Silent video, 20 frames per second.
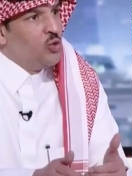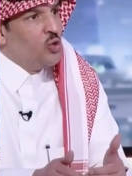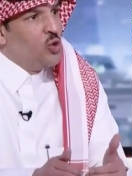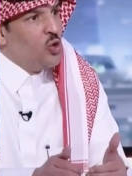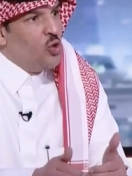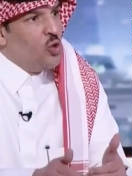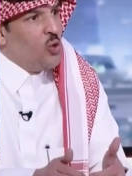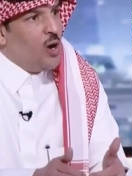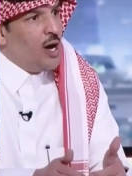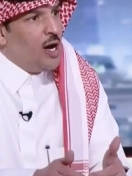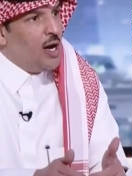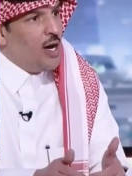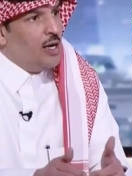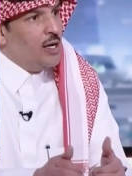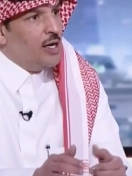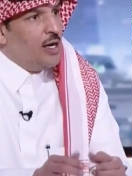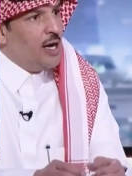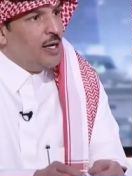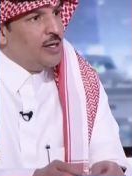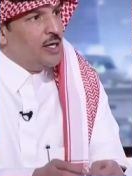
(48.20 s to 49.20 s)
انه
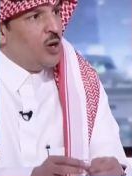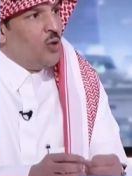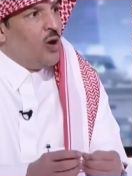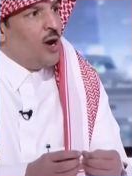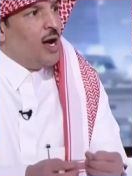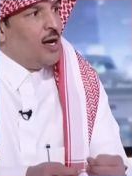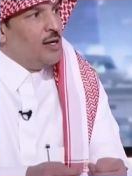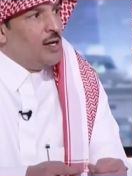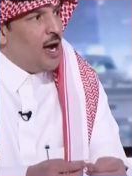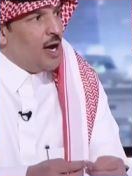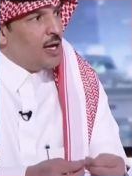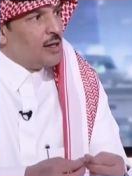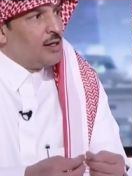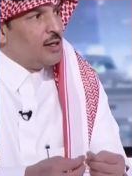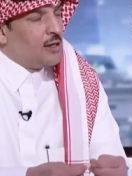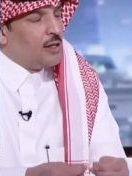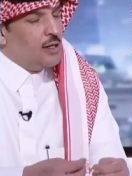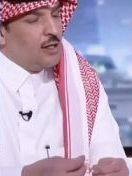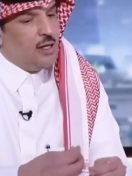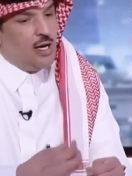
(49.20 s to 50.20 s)
هو آه، النواه
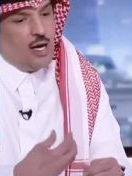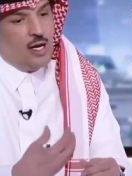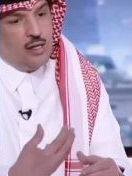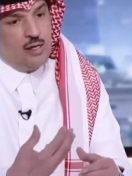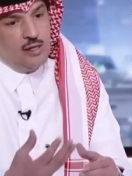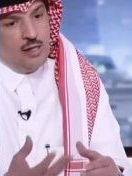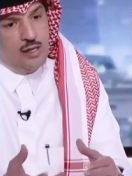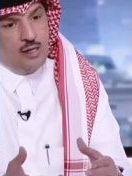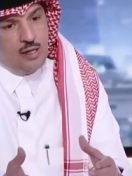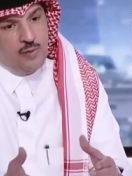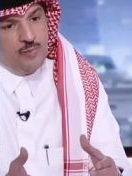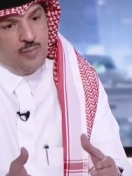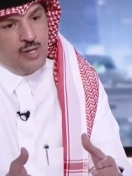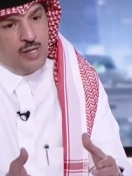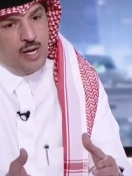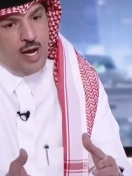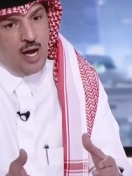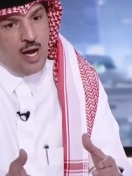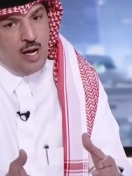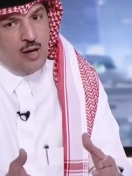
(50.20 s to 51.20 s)
الحقيقيه
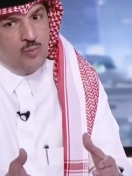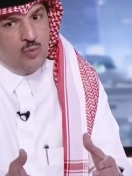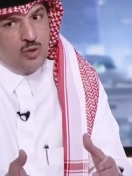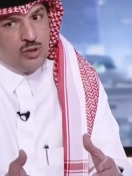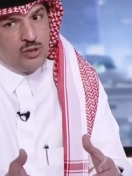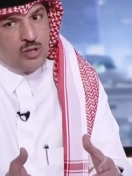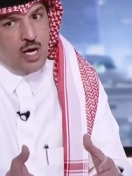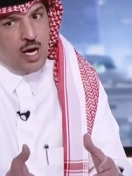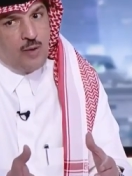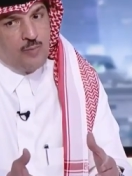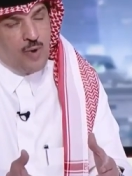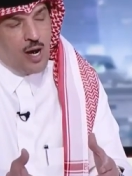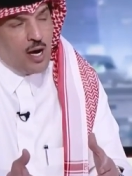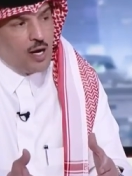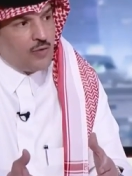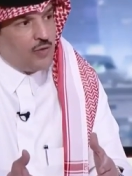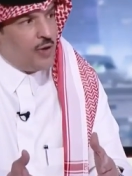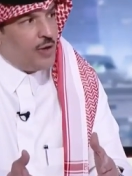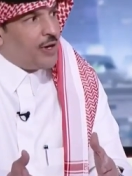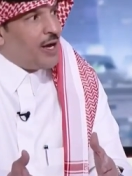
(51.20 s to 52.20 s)
لبناء منتخب
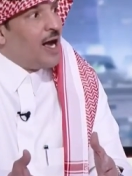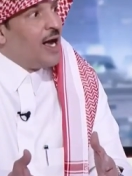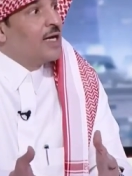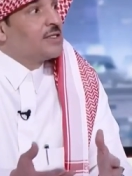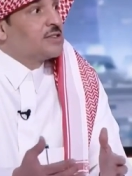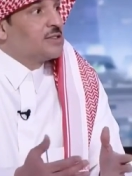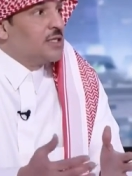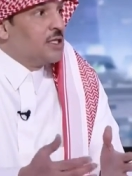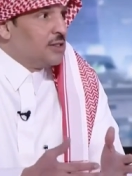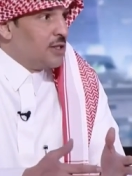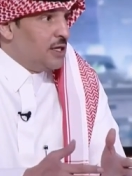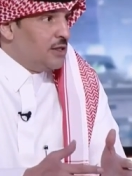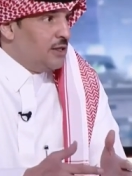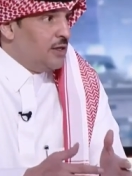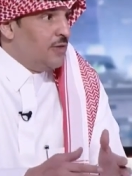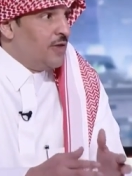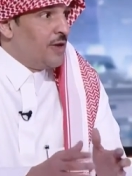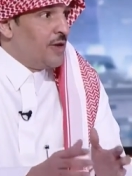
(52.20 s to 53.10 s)
اخضر خاصه